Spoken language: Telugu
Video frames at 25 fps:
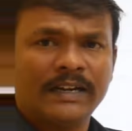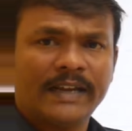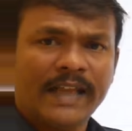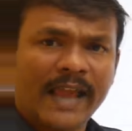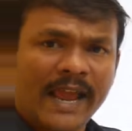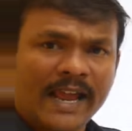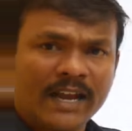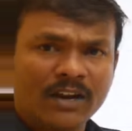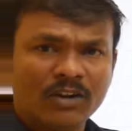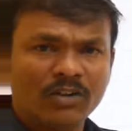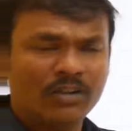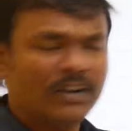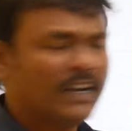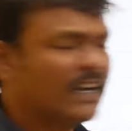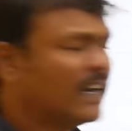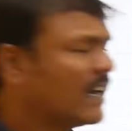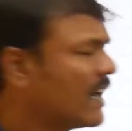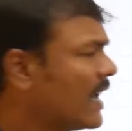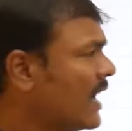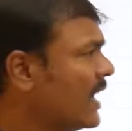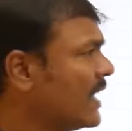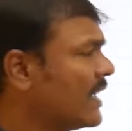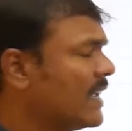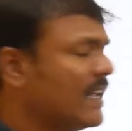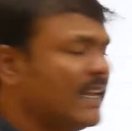ట్యాంకు
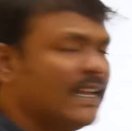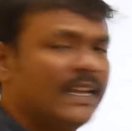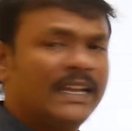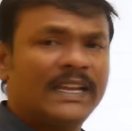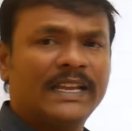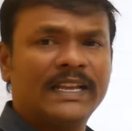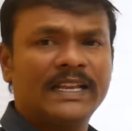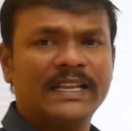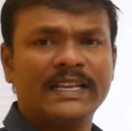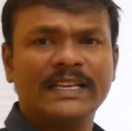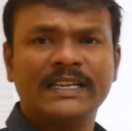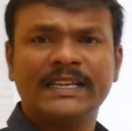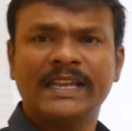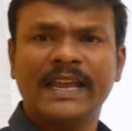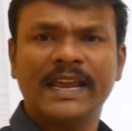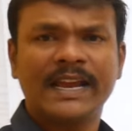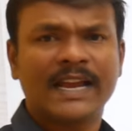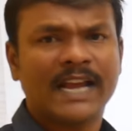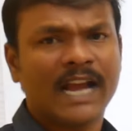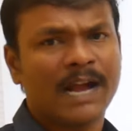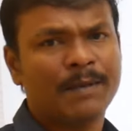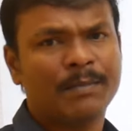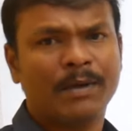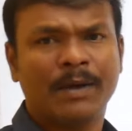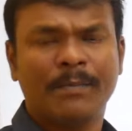నిండడానికి ఏ
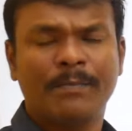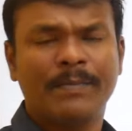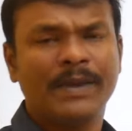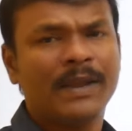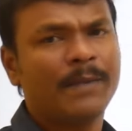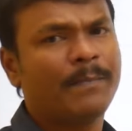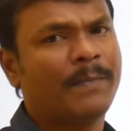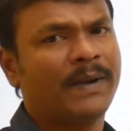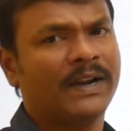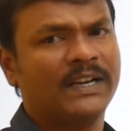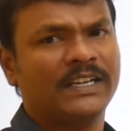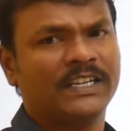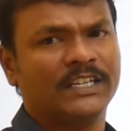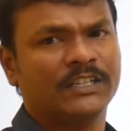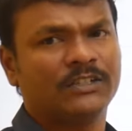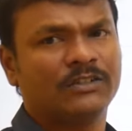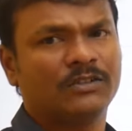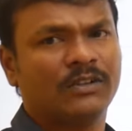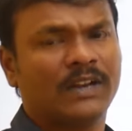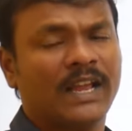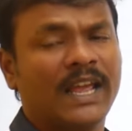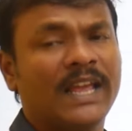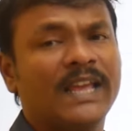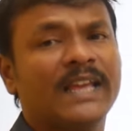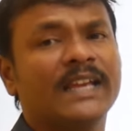కామా బి
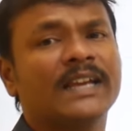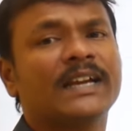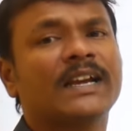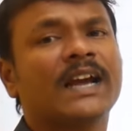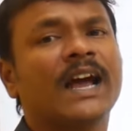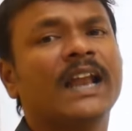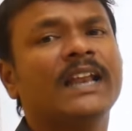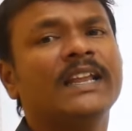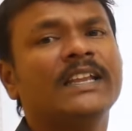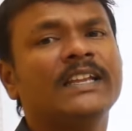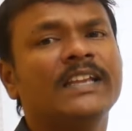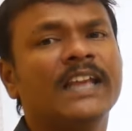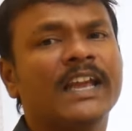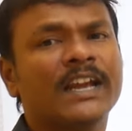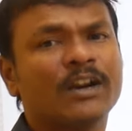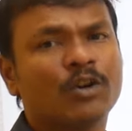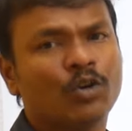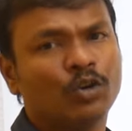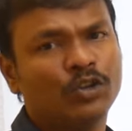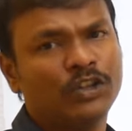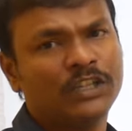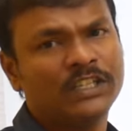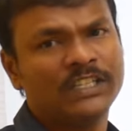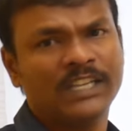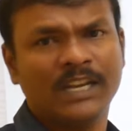పనిచేస్తున్నాయి కానీ ఏ
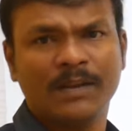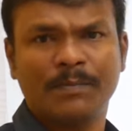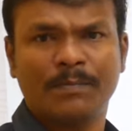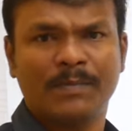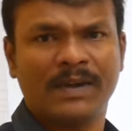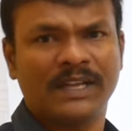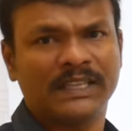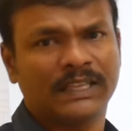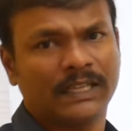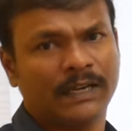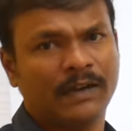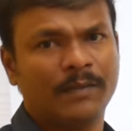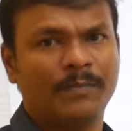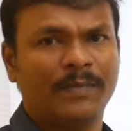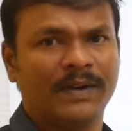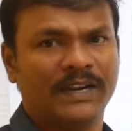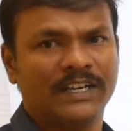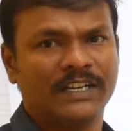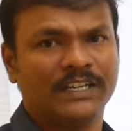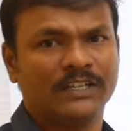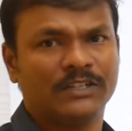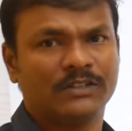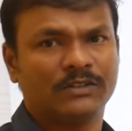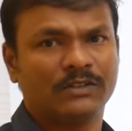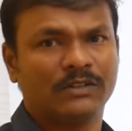కొద్దిసేపు మాత్రమే
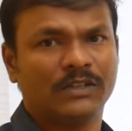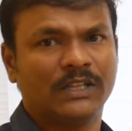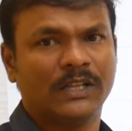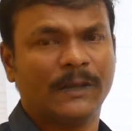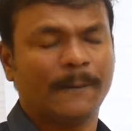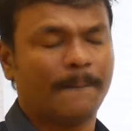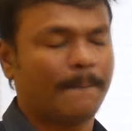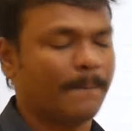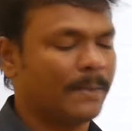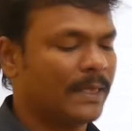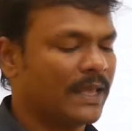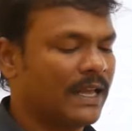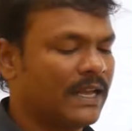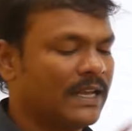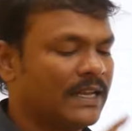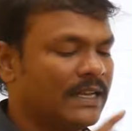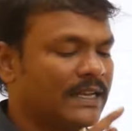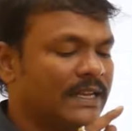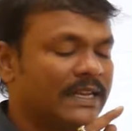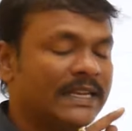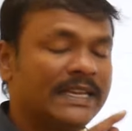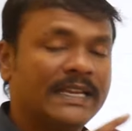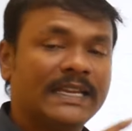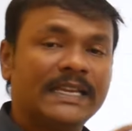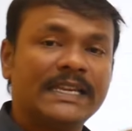పనిచేస్తుంది
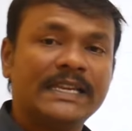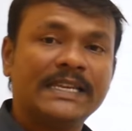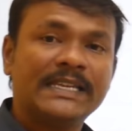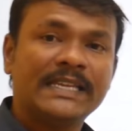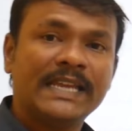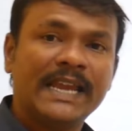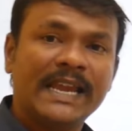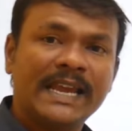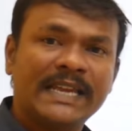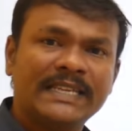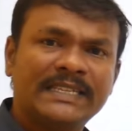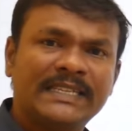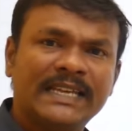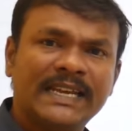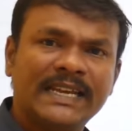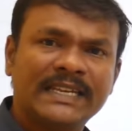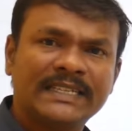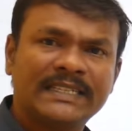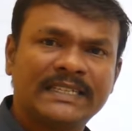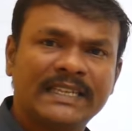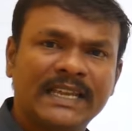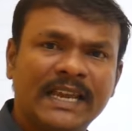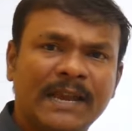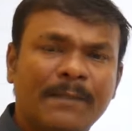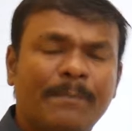ఏ
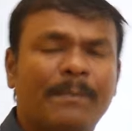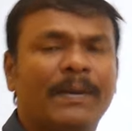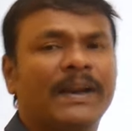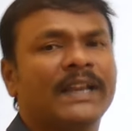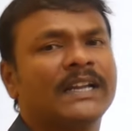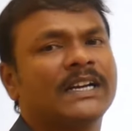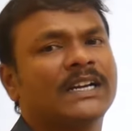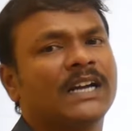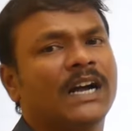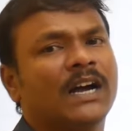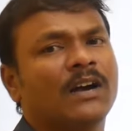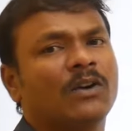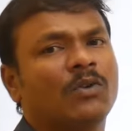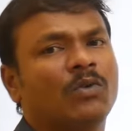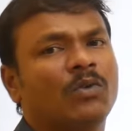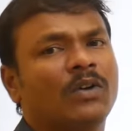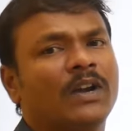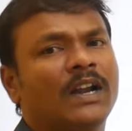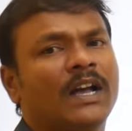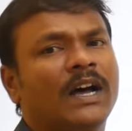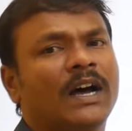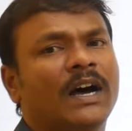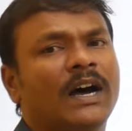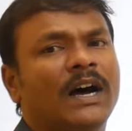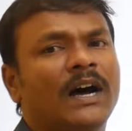చేసే పని
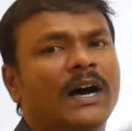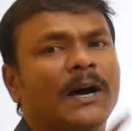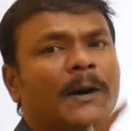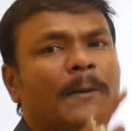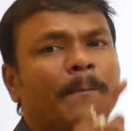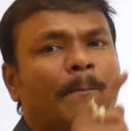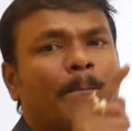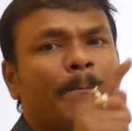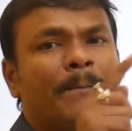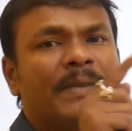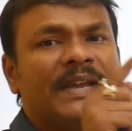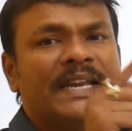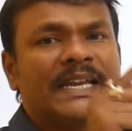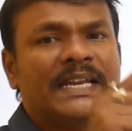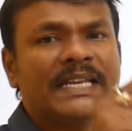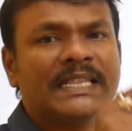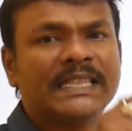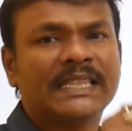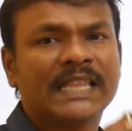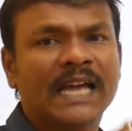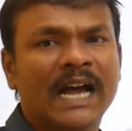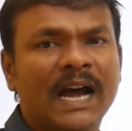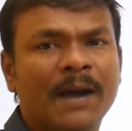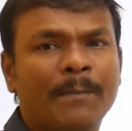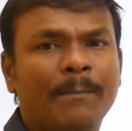కాకుండా
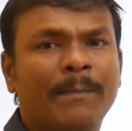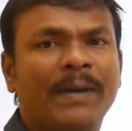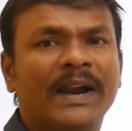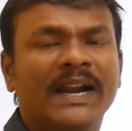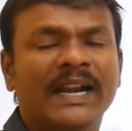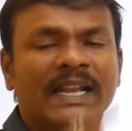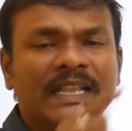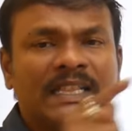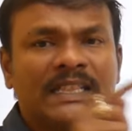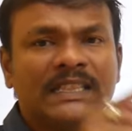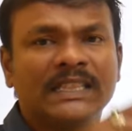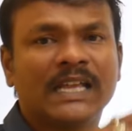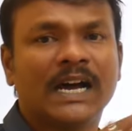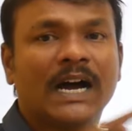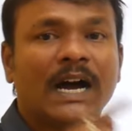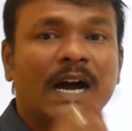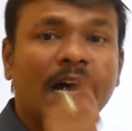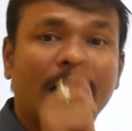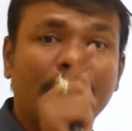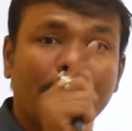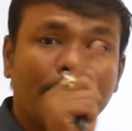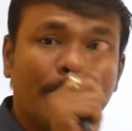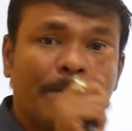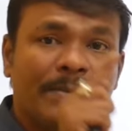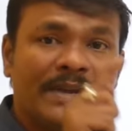మిగతా పనంతా
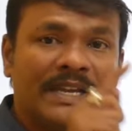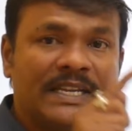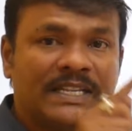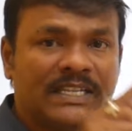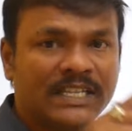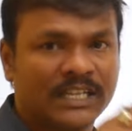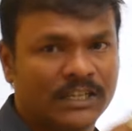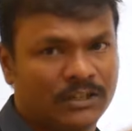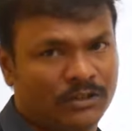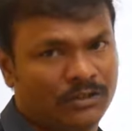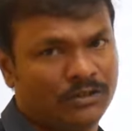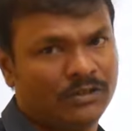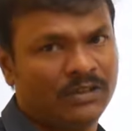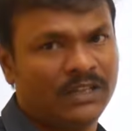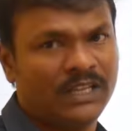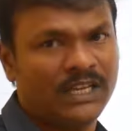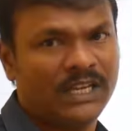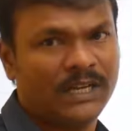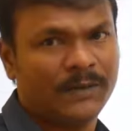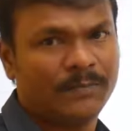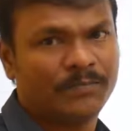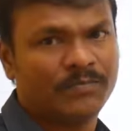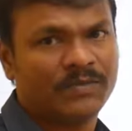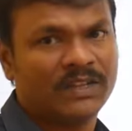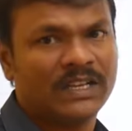బి చేస్తుంది
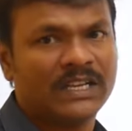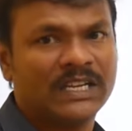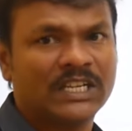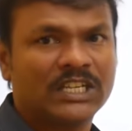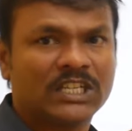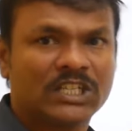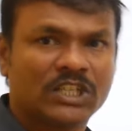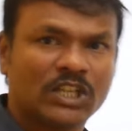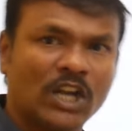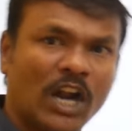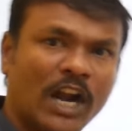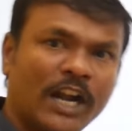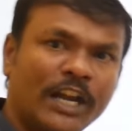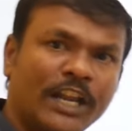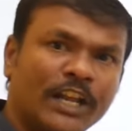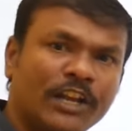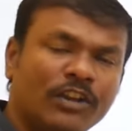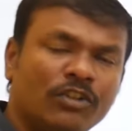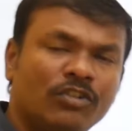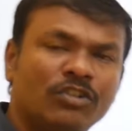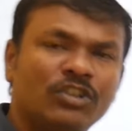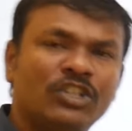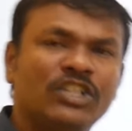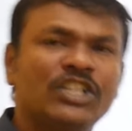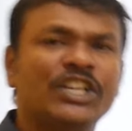
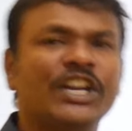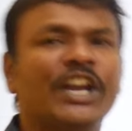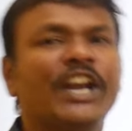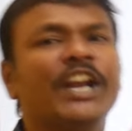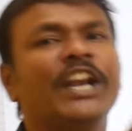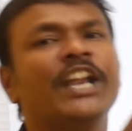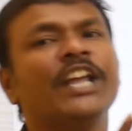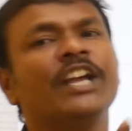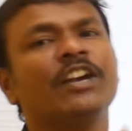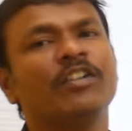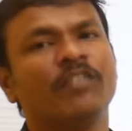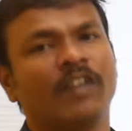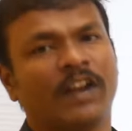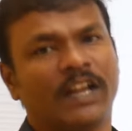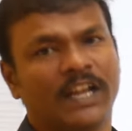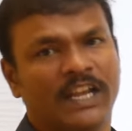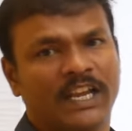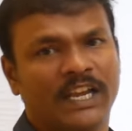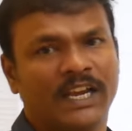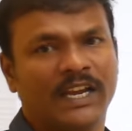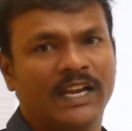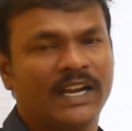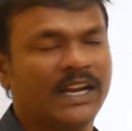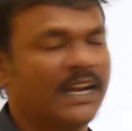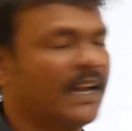స్టార్టింగ్ నుంచి ఎండింగ్
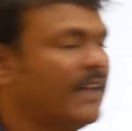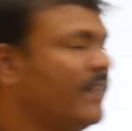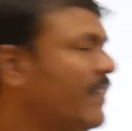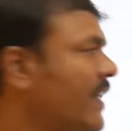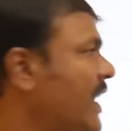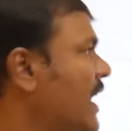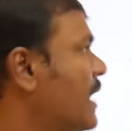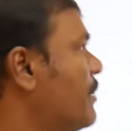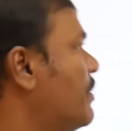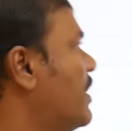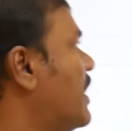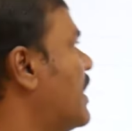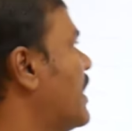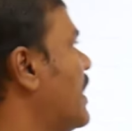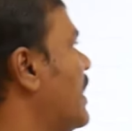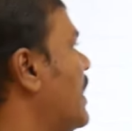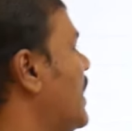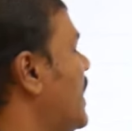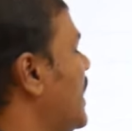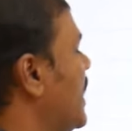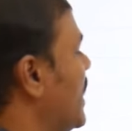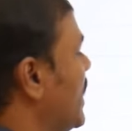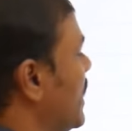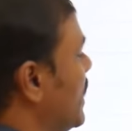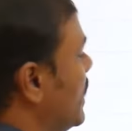వరకు
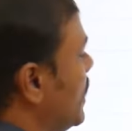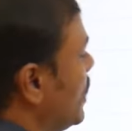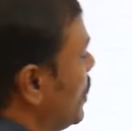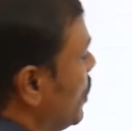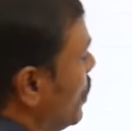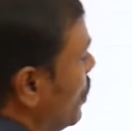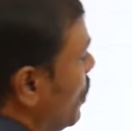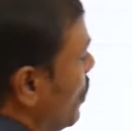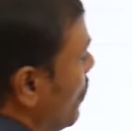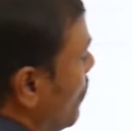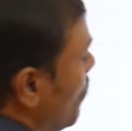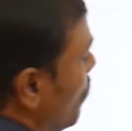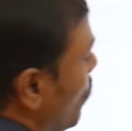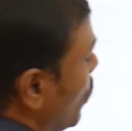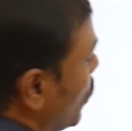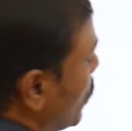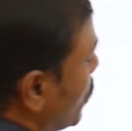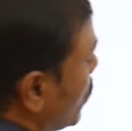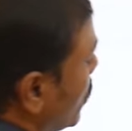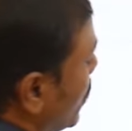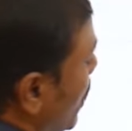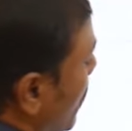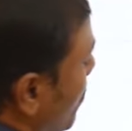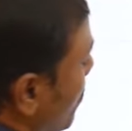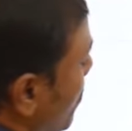నేనేమంటారంటే
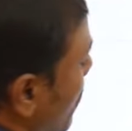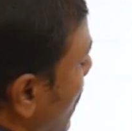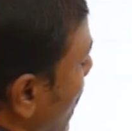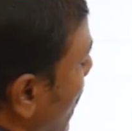మొత్తం